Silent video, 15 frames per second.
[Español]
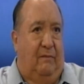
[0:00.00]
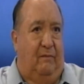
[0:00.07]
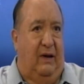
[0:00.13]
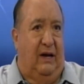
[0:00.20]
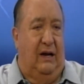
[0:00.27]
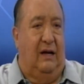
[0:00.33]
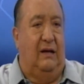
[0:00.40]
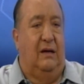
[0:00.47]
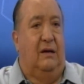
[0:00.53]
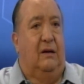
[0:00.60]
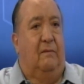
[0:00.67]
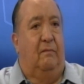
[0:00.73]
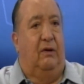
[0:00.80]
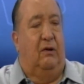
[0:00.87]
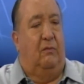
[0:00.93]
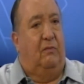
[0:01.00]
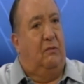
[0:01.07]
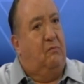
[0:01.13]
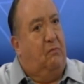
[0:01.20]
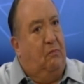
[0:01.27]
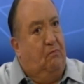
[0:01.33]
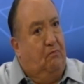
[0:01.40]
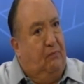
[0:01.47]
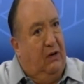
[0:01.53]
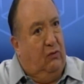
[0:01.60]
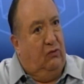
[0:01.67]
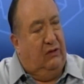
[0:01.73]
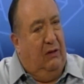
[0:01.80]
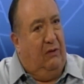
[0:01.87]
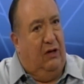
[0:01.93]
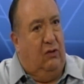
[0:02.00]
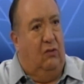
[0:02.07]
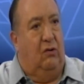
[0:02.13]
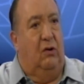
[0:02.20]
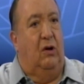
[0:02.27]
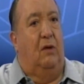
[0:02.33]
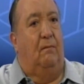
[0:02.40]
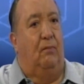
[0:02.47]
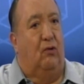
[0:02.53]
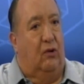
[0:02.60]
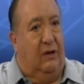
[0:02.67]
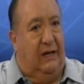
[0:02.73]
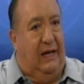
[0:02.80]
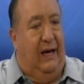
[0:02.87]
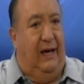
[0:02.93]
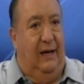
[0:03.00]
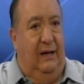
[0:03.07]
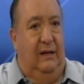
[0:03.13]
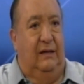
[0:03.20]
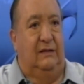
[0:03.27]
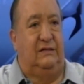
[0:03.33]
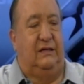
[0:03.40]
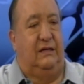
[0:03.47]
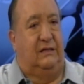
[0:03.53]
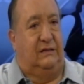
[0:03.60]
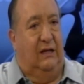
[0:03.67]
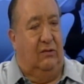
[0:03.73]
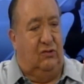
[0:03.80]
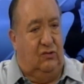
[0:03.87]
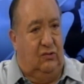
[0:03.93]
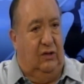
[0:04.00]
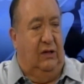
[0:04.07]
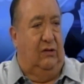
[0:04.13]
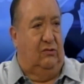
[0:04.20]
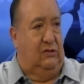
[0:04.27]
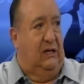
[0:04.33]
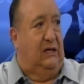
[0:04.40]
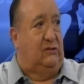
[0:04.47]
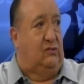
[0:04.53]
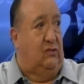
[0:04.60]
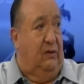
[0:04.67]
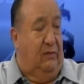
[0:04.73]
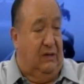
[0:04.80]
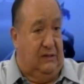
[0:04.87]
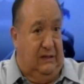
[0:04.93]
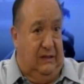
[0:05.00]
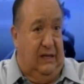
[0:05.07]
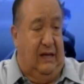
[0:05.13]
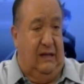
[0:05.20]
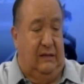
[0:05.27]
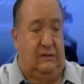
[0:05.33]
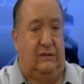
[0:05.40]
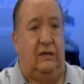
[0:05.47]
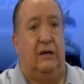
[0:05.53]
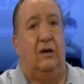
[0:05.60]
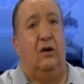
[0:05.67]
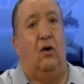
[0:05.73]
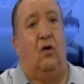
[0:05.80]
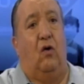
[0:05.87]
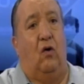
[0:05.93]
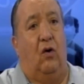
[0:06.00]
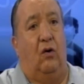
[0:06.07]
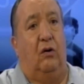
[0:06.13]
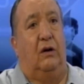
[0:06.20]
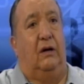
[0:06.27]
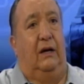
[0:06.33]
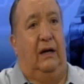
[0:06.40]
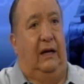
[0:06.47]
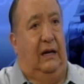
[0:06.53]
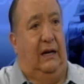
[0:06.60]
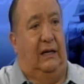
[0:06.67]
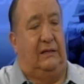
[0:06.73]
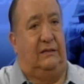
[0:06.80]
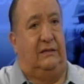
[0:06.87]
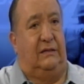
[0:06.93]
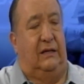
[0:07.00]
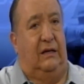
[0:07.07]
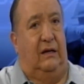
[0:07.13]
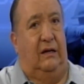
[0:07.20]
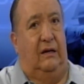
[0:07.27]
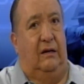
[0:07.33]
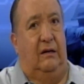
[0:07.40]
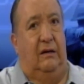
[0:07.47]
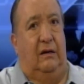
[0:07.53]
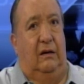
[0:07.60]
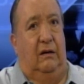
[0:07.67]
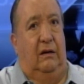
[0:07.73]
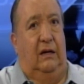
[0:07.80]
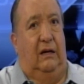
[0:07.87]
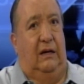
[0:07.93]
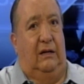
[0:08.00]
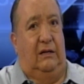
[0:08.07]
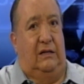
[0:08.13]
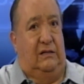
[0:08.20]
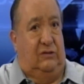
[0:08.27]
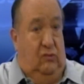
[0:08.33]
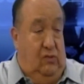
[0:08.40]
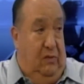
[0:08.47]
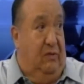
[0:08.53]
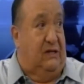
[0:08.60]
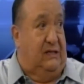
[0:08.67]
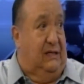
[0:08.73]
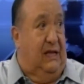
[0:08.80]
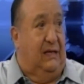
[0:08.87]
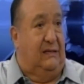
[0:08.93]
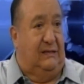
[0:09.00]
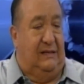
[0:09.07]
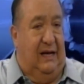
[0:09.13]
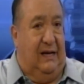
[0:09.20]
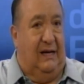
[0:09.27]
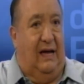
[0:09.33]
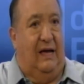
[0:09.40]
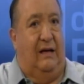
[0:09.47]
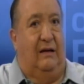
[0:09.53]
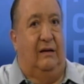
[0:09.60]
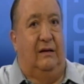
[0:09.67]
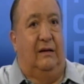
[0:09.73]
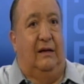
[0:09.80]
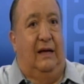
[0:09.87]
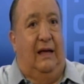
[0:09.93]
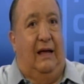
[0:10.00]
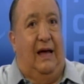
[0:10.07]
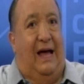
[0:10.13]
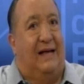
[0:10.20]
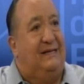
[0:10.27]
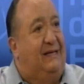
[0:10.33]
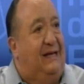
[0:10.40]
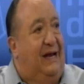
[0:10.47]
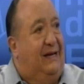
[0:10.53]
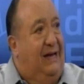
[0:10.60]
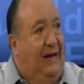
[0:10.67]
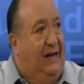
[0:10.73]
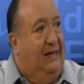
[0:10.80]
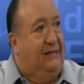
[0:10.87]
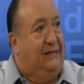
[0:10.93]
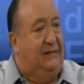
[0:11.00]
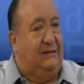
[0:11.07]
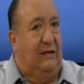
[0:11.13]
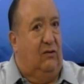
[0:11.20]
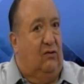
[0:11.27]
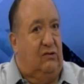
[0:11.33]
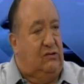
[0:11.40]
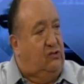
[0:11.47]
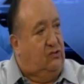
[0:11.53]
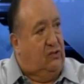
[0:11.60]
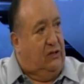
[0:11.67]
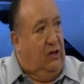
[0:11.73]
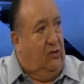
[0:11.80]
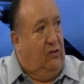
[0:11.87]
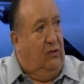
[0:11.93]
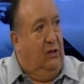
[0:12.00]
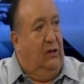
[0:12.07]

Pena, pero preguntaba yo, ¿por qué? Si en Estados Unidos, en las universidades o en las eh, las universidades de acá hacen análisis de lo que sucedió